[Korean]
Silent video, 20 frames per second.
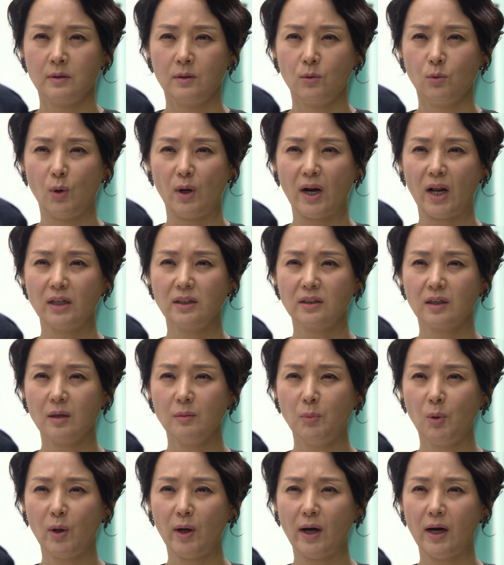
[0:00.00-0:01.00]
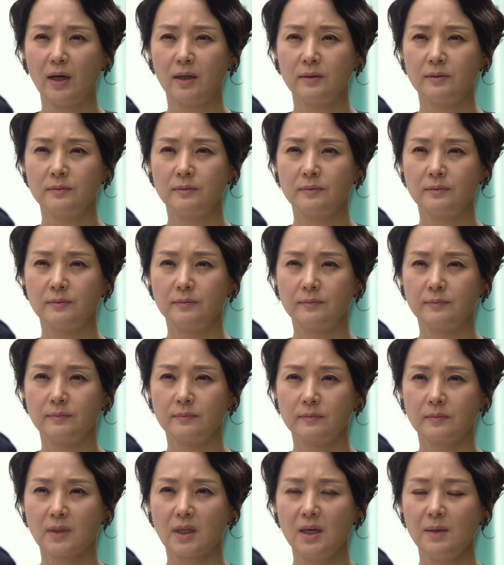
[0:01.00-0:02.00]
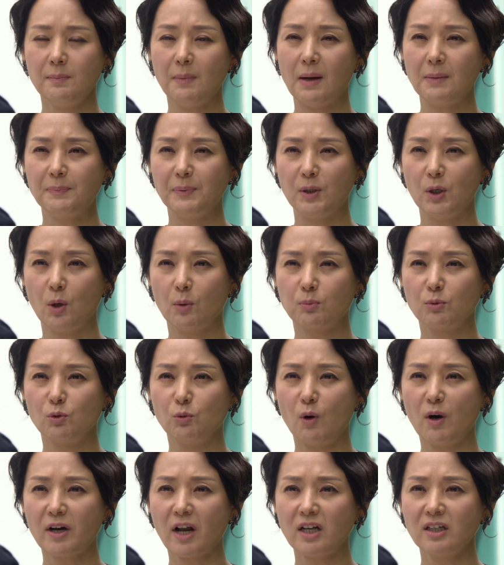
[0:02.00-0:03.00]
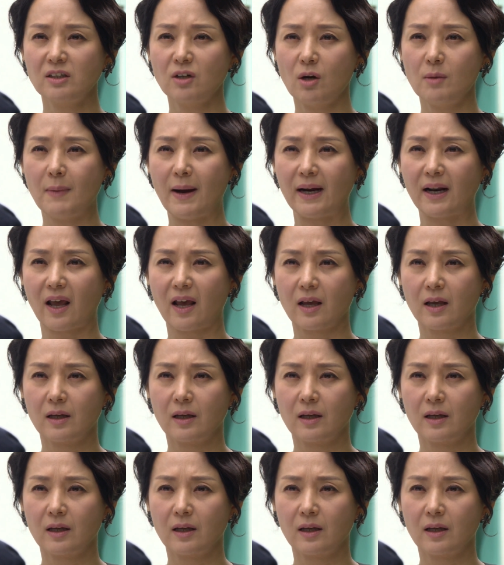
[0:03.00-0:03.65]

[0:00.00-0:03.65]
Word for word: 원하는 게 뭐야? 긴 말 필요 없고 원하는 걸 말해.